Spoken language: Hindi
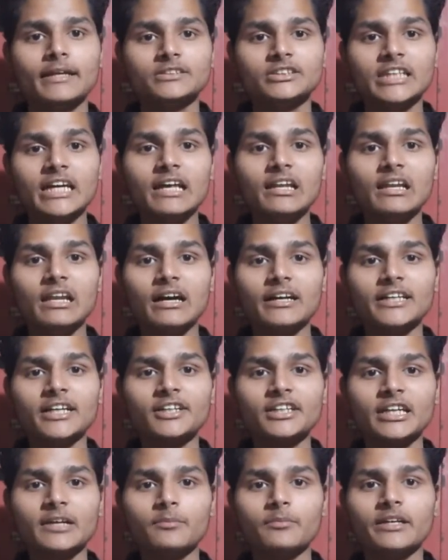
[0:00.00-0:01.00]
चैनल आखिर
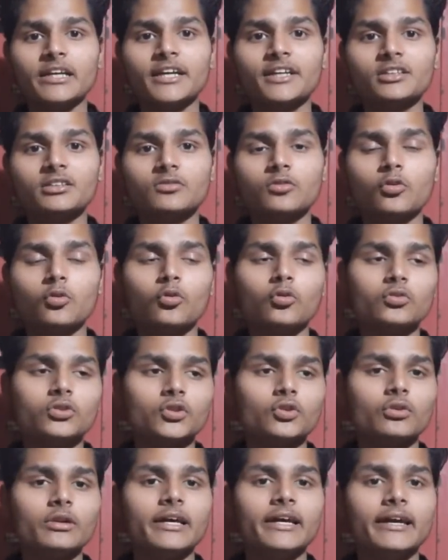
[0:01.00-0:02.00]
टर्मिनेट हो
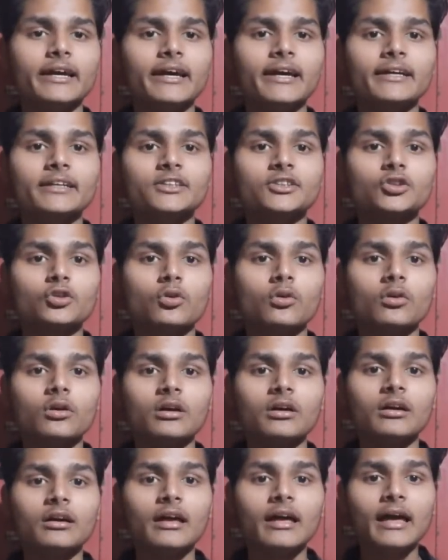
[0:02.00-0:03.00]
क्यों रहे हैं क्यों
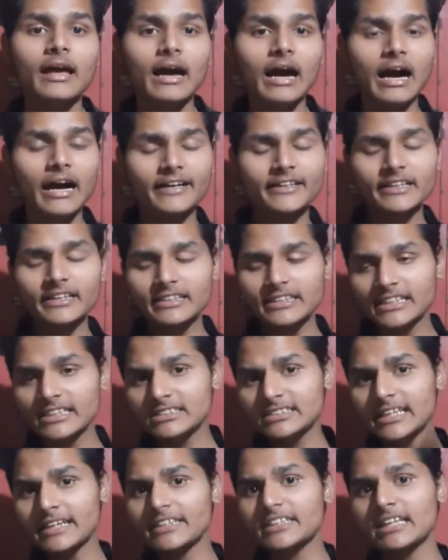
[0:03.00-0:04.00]
आखिर
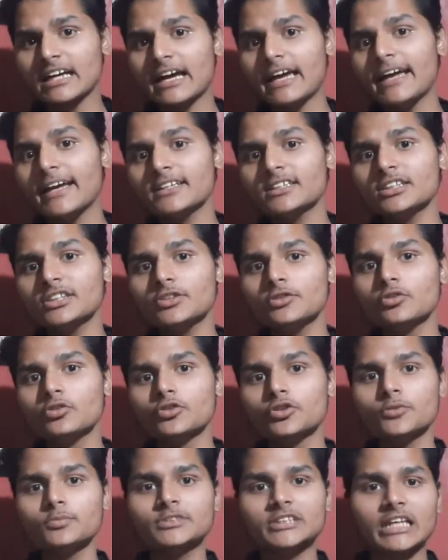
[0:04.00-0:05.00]
रीज़न क्या है कि
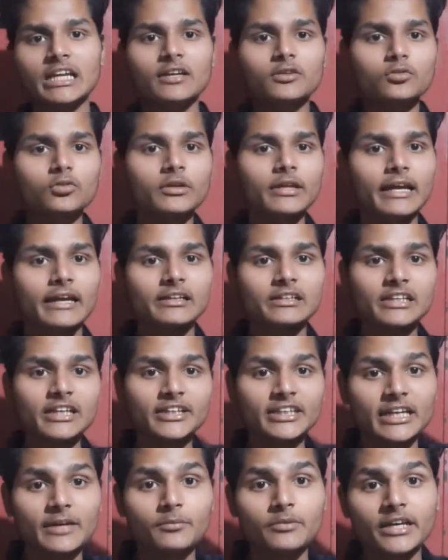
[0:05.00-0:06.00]
यूट्यूब चैनल को डायरेक्टली
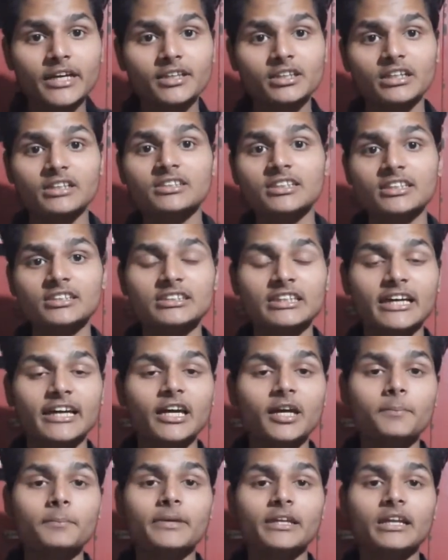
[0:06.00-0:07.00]
टर्मिनेट कर देता
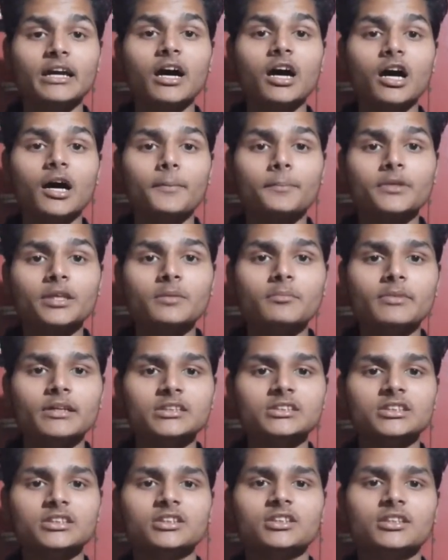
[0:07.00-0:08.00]
है बिना आपकी
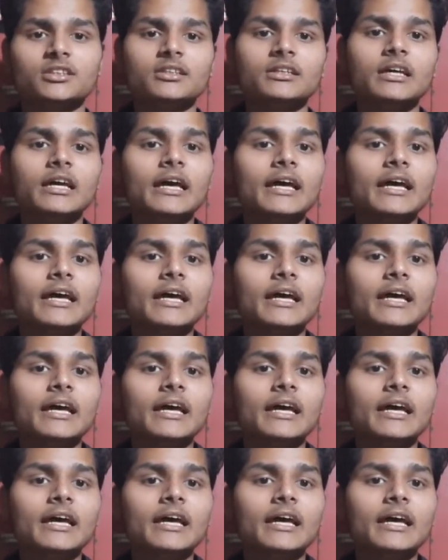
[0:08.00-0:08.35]
मर्ज़ी के